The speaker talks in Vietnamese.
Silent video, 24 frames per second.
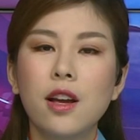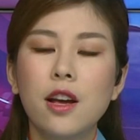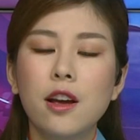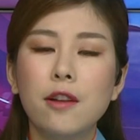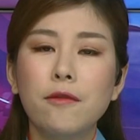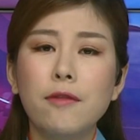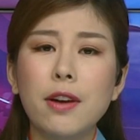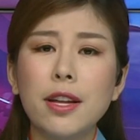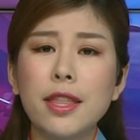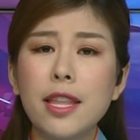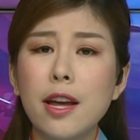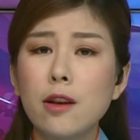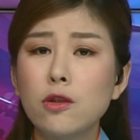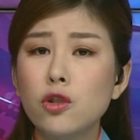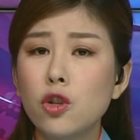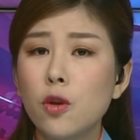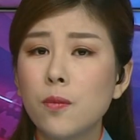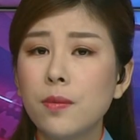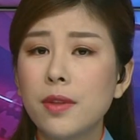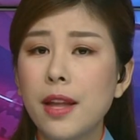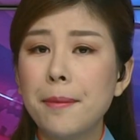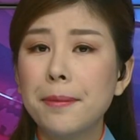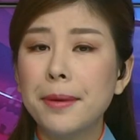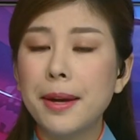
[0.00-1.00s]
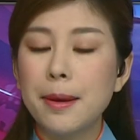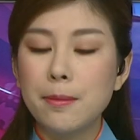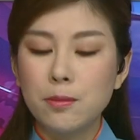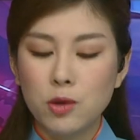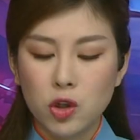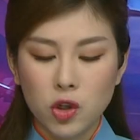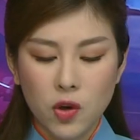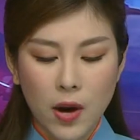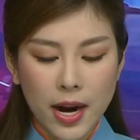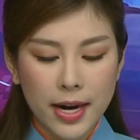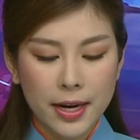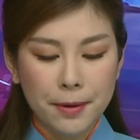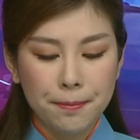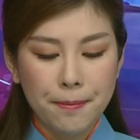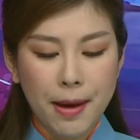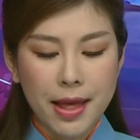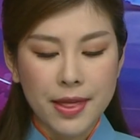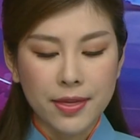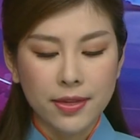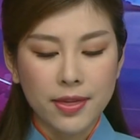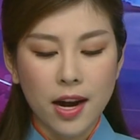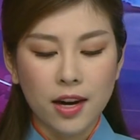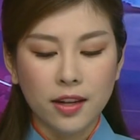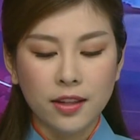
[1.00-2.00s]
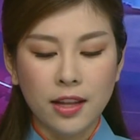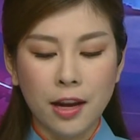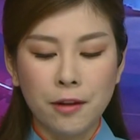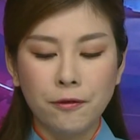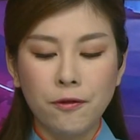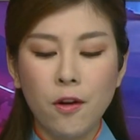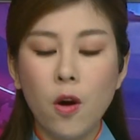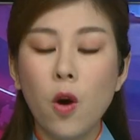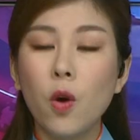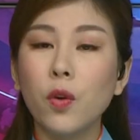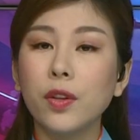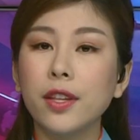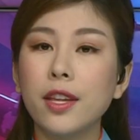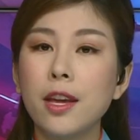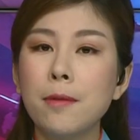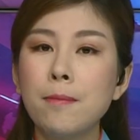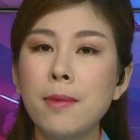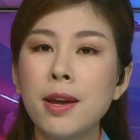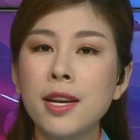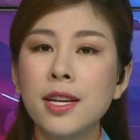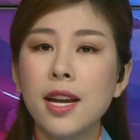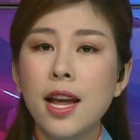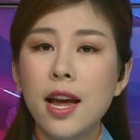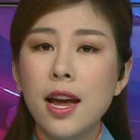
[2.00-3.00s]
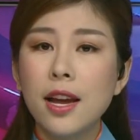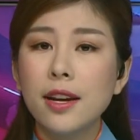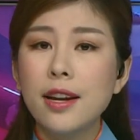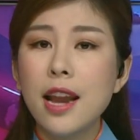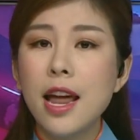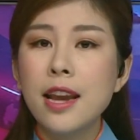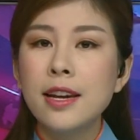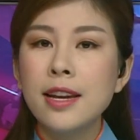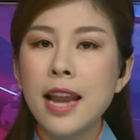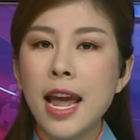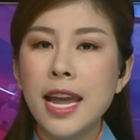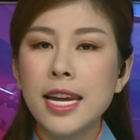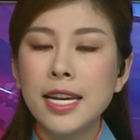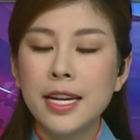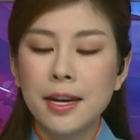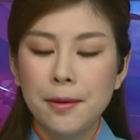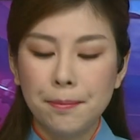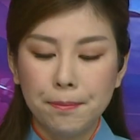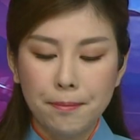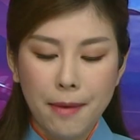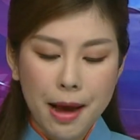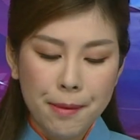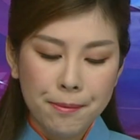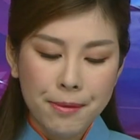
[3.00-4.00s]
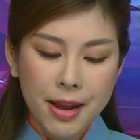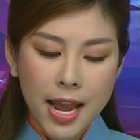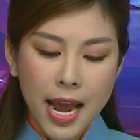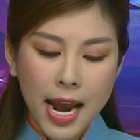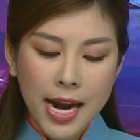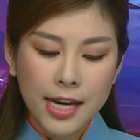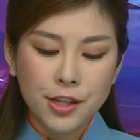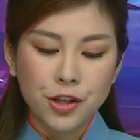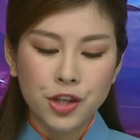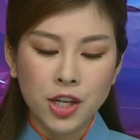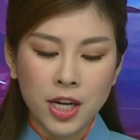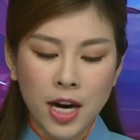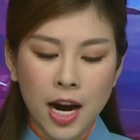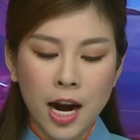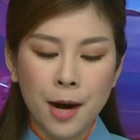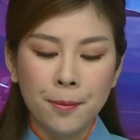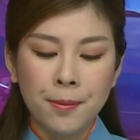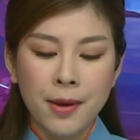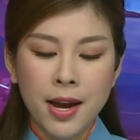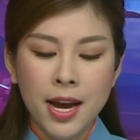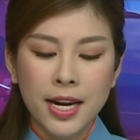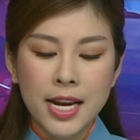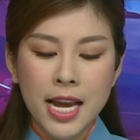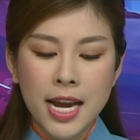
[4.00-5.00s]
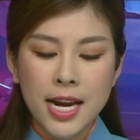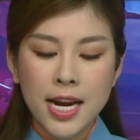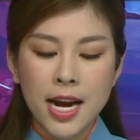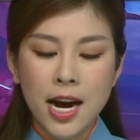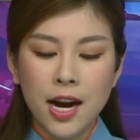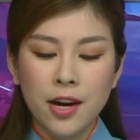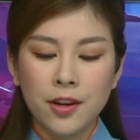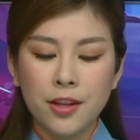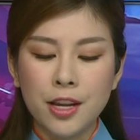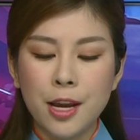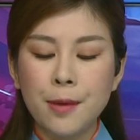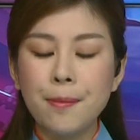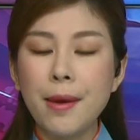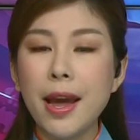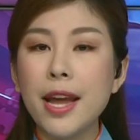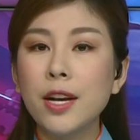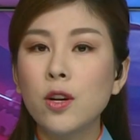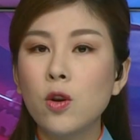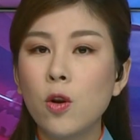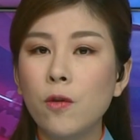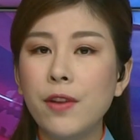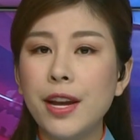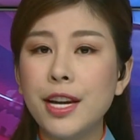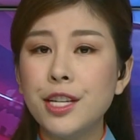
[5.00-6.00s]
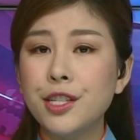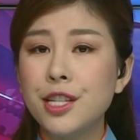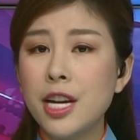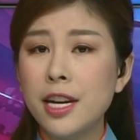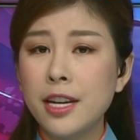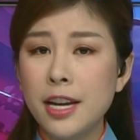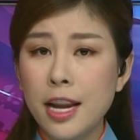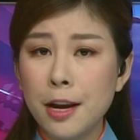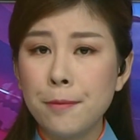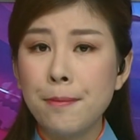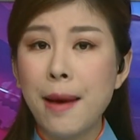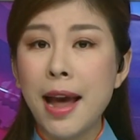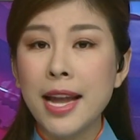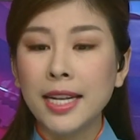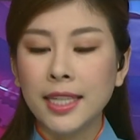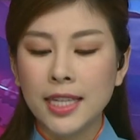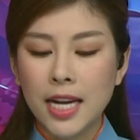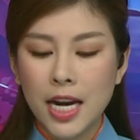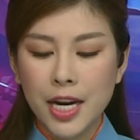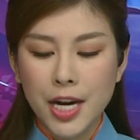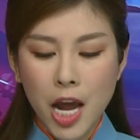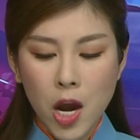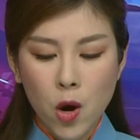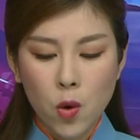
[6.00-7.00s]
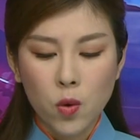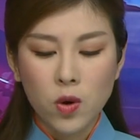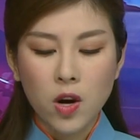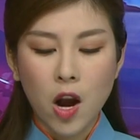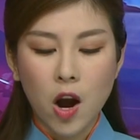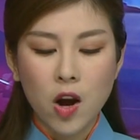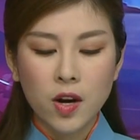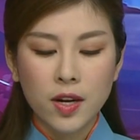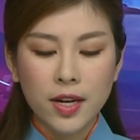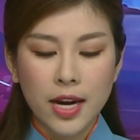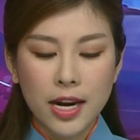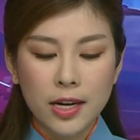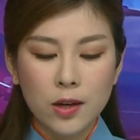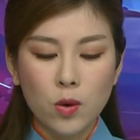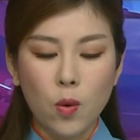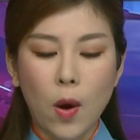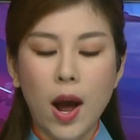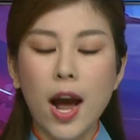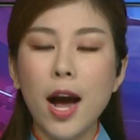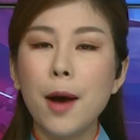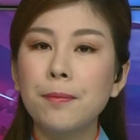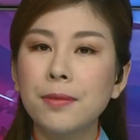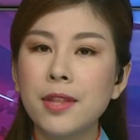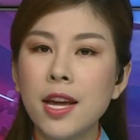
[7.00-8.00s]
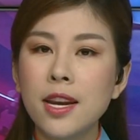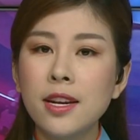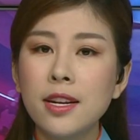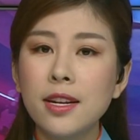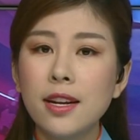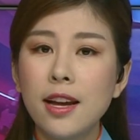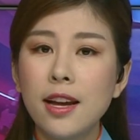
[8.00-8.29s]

Và theo Trung tâm Kiểm soát Bệnh tật Thành phố Hồ Chí Minh, đến nay 32 trường hợp nghi ngờ nhiễm nCoV trên địa bàn đều có kết quả âm tính.